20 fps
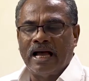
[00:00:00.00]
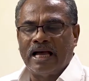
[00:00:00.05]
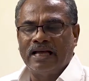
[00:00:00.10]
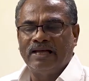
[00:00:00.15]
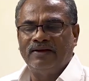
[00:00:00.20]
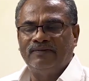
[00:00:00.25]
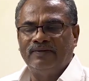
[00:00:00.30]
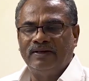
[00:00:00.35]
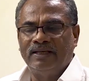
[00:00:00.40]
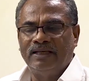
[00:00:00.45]

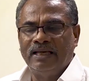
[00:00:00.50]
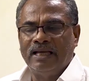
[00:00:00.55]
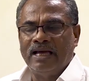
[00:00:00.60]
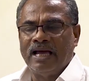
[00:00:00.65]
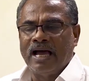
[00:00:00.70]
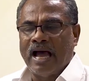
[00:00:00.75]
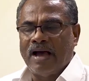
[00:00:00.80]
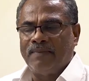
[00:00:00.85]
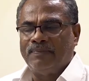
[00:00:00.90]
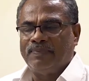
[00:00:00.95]
ஆகவே
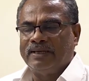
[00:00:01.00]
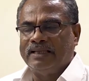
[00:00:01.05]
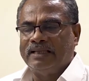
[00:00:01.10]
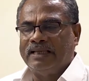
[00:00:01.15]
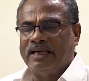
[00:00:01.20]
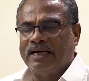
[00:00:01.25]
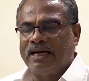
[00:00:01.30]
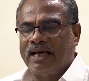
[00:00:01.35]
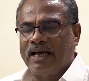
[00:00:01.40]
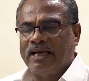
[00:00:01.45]
அப்படி
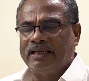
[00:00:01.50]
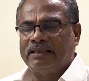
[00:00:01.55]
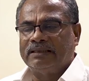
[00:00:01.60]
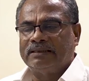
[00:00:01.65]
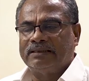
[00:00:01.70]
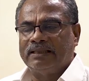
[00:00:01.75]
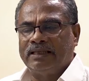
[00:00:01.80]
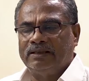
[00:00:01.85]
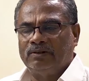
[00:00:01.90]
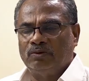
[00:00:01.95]

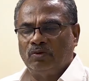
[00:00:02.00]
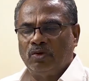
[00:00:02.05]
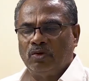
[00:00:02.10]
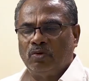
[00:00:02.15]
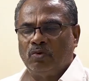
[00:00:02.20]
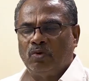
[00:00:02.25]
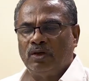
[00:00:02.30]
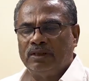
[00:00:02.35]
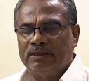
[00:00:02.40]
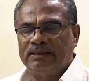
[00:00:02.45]
ஏழாயிரத்தி ஐநூறு
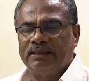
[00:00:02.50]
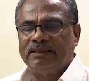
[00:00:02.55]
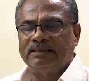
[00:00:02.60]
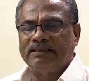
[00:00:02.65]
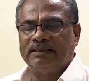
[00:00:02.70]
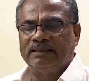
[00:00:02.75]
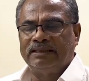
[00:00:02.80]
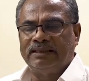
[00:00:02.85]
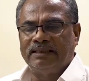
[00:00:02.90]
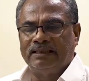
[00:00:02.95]

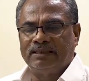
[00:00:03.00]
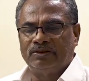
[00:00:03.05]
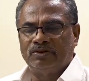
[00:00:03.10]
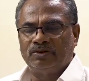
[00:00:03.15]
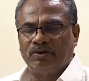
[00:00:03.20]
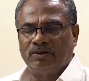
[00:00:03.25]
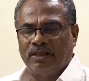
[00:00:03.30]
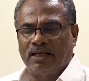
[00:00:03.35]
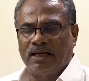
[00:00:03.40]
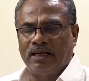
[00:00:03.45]
கொடுத்திருந்தது என்று
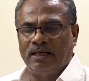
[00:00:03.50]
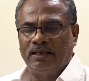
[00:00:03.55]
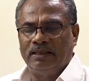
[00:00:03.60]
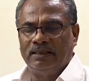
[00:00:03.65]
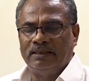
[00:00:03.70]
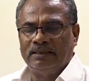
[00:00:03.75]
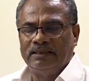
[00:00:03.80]
சொன்னால்